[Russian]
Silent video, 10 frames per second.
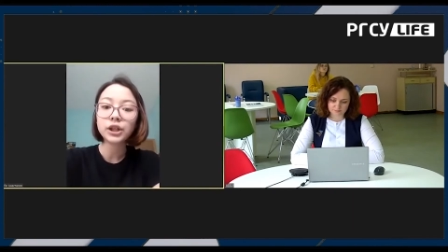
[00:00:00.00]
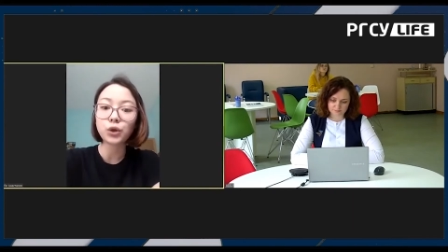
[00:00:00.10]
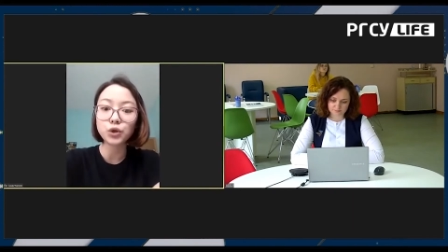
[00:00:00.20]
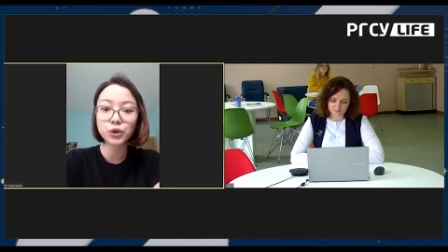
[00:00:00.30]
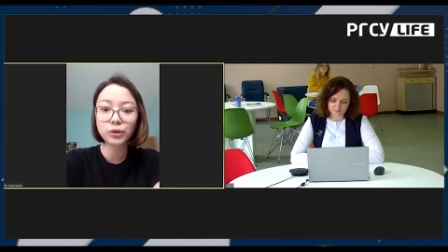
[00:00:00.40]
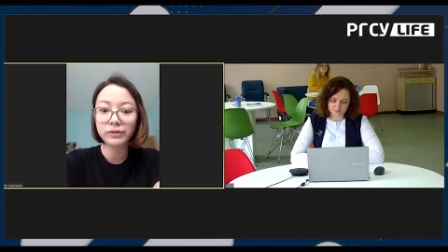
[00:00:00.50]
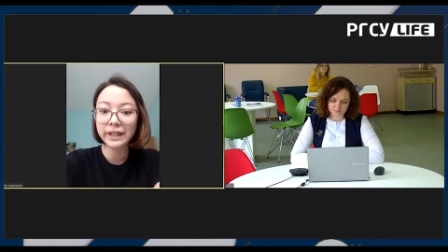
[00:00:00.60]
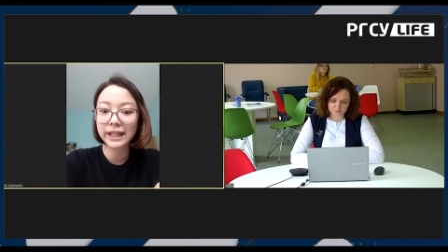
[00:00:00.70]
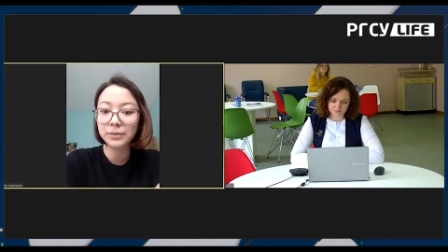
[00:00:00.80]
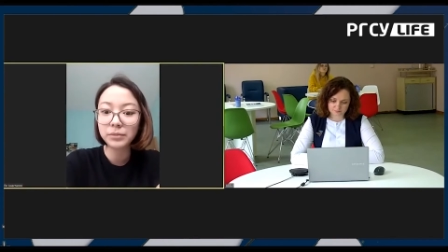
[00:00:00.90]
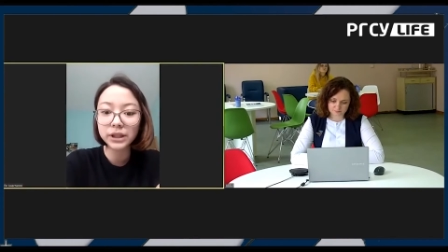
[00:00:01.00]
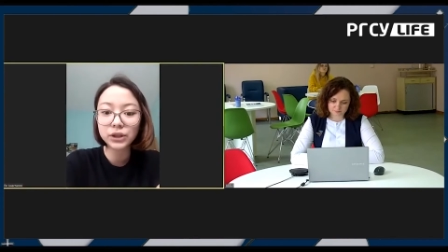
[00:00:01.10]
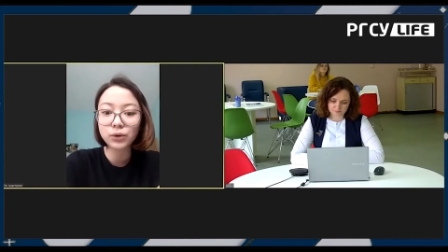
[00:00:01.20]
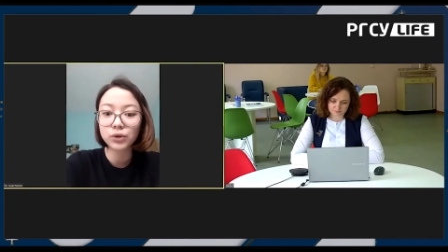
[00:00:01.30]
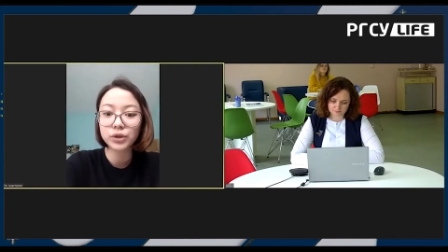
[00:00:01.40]
то, что говорили мы,
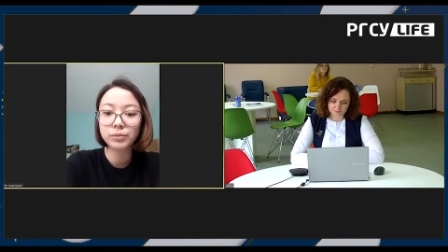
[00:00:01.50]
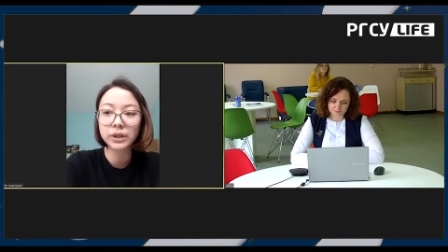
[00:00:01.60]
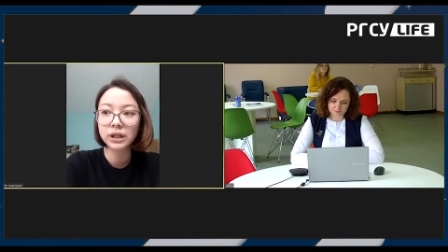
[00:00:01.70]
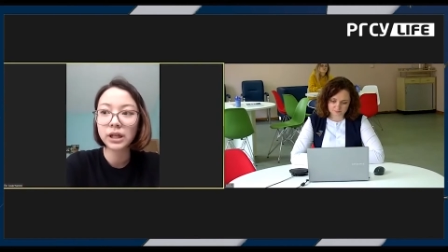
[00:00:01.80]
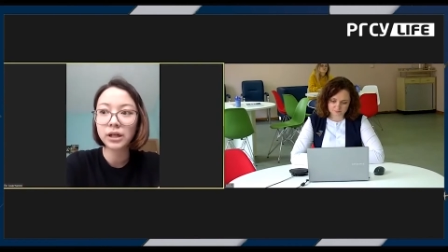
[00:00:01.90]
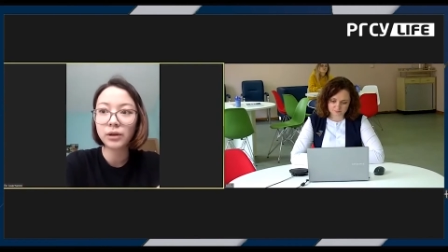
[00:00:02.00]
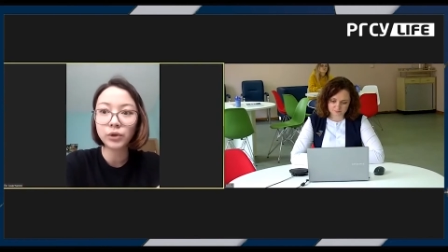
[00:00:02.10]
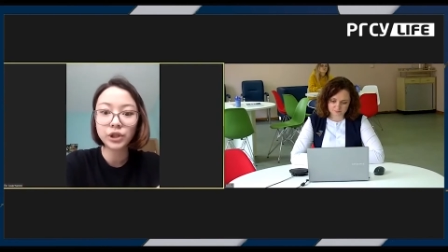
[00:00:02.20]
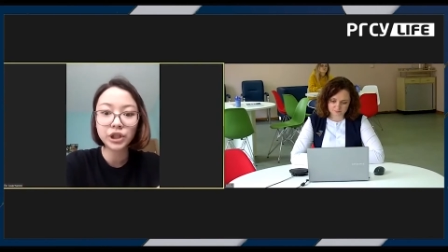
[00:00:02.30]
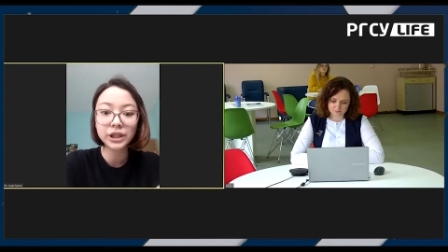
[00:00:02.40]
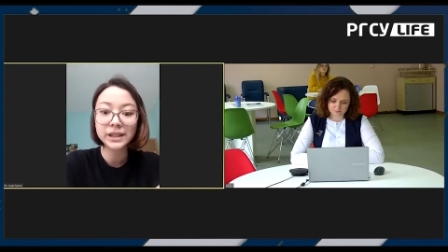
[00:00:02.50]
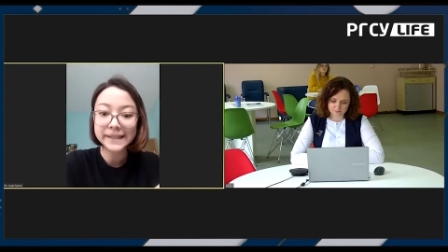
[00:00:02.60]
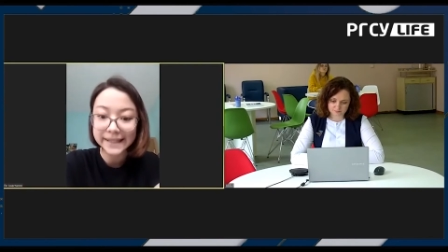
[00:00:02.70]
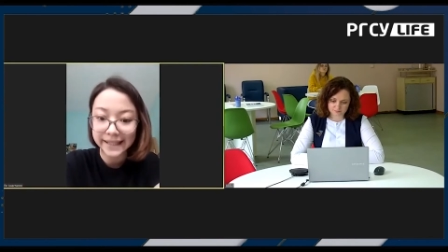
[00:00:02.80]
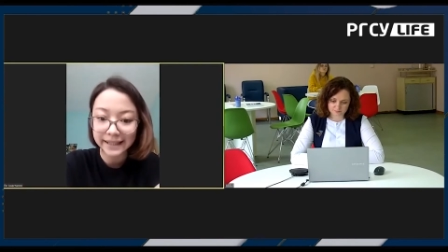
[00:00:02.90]
тоже было очень
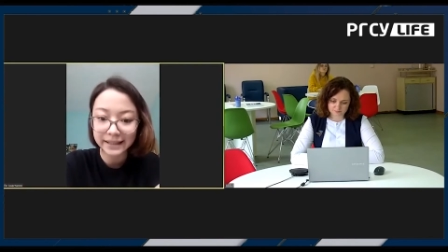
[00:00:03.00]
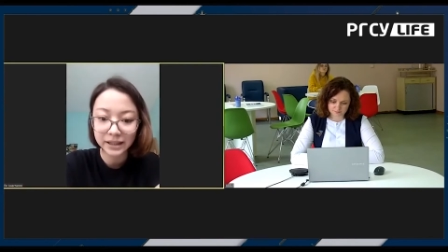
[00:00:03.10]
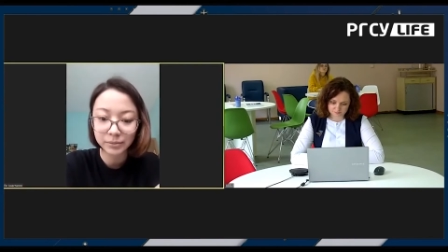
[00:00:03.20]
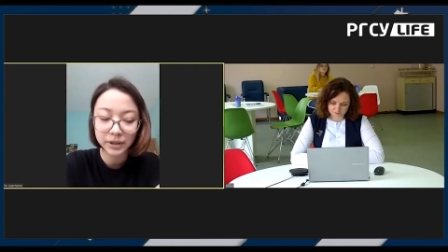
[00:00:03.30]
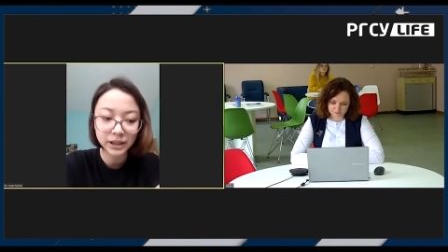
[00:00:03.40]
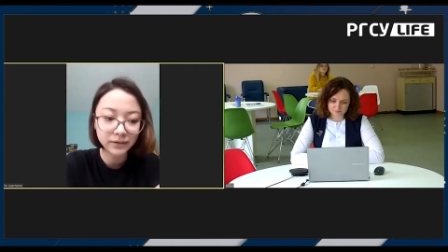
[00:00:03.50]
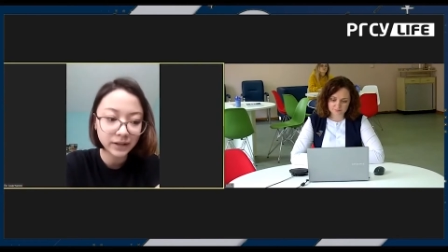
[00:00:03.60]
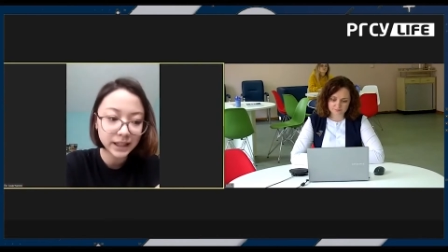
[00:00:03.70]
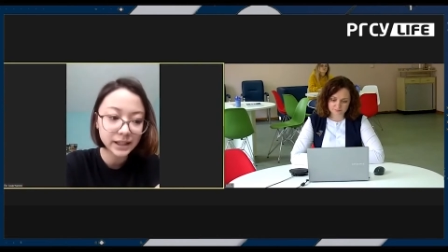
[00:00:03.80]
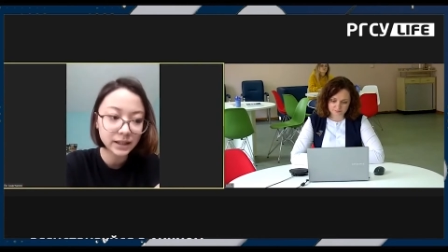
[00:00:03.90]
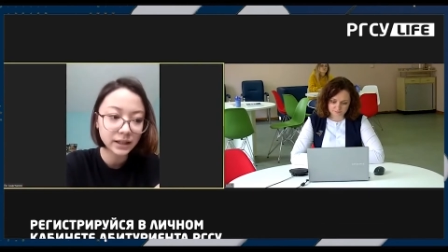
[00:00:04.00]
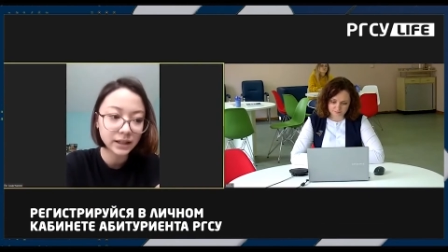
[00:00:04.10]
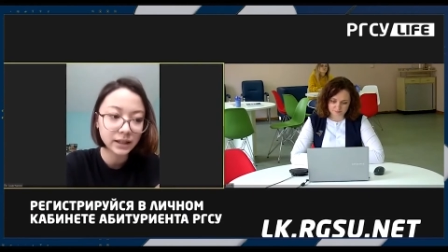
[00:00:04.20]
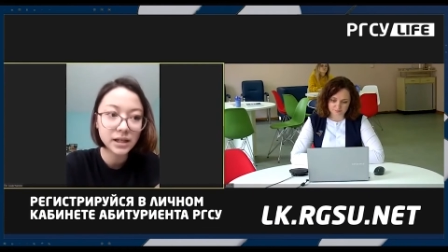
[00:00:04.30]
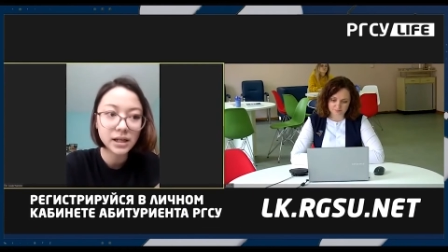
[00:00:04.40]
интересно и
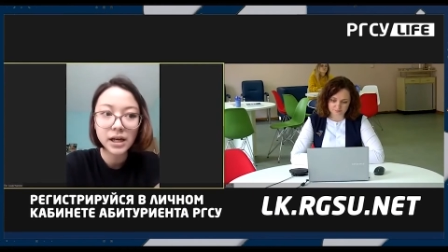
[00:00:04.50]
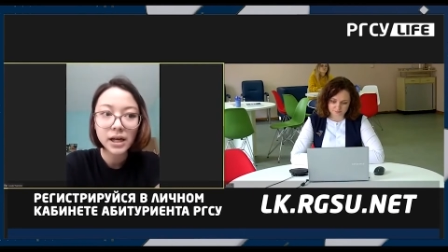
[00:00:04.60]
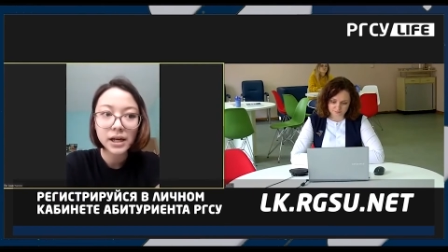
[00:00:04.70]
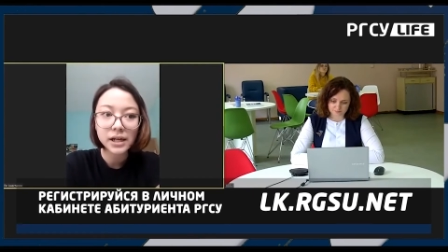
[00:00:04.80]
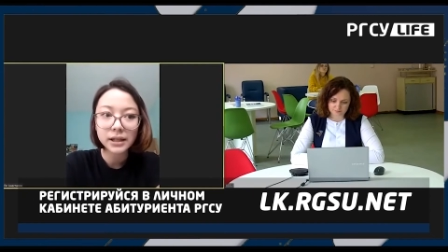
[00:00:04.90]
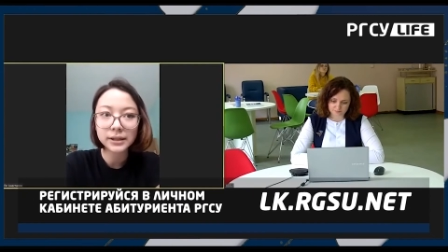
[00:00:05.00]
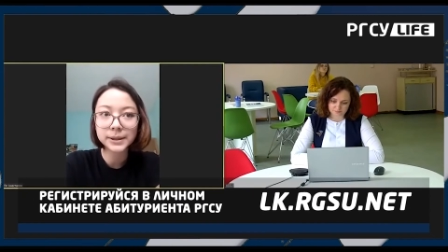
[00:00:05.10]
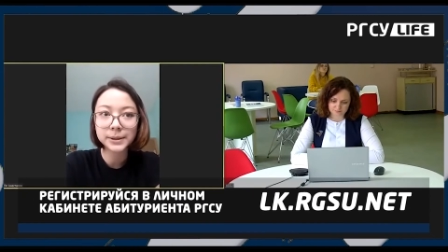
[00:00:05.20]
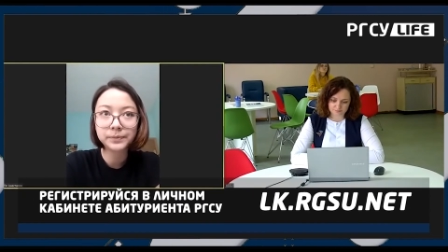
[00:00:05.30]
познавательно. Э,